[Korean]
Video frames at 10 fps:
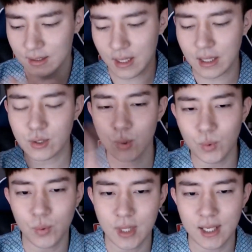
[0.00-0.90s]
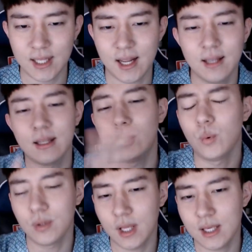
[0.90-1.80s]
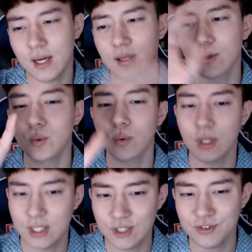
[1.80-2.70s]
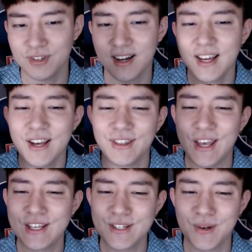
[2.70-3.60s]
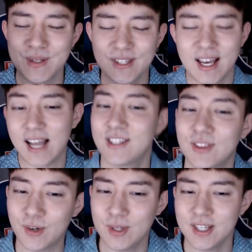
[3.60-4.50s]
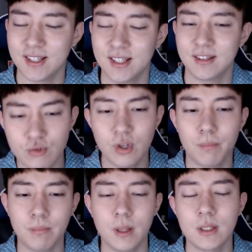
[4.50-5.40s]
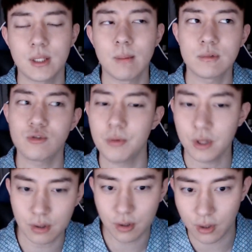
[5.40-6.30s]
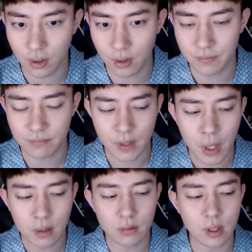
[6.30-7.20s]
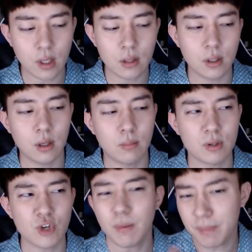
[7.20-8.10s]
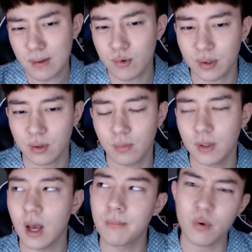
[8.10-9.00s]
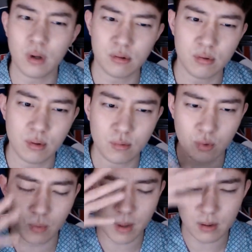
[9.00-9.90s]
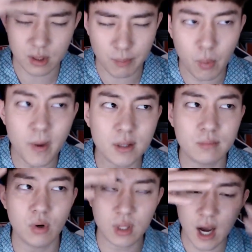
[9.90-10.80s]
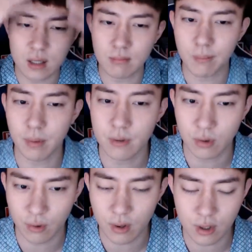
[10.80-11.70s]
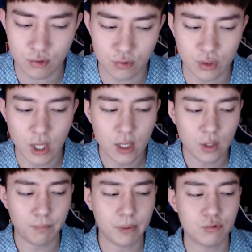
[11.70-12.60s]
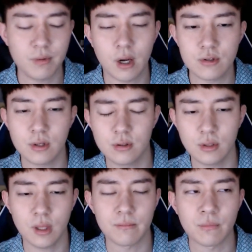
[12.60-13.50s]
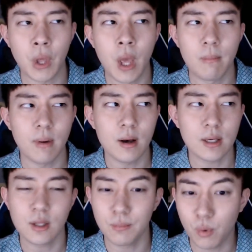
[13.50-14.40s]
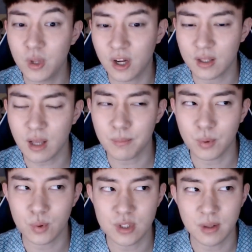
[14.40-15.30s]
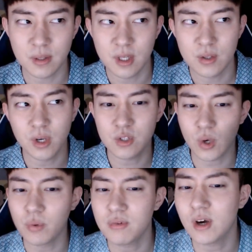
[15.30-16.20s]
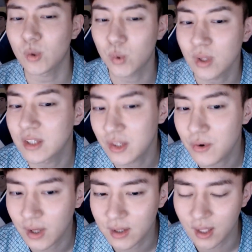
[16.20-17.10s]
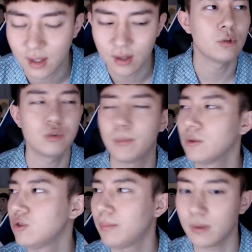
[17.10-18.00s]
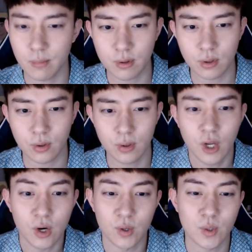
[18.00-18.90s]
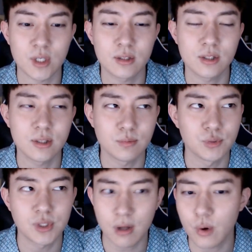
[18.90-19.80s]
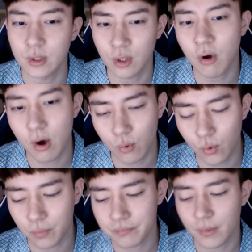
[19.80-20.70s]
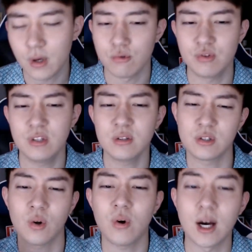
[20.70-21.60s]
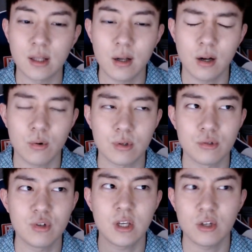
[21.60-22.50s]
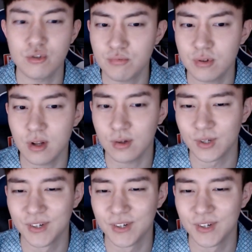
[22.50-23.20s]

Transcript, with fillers: 내 사촌 동생이랑 내 동생이랑 사촌 동생 친구랑 넷이서 이제 딱 앉았다고 했잖아. 우리 옆에 이제 남자 두 명 있었어. 근데 걔네가 막 쫙 빼입고 왔어요. 막 양복 같은 거 입고 막 이렇게 포마드 머리 가르마 펌 이런 거 해가지고 옆에 두 명 앉아 있는데 막 얘네는 보니까 딱 봐도 이제 여기저기 헌팅하러 돌아다니는 것 같아. 두리번 두리번 하면서 어, 여자들 물색하고 있는 것 같고 우리는 그런 거 안 하려고 그냥 우리끼리 춤출라고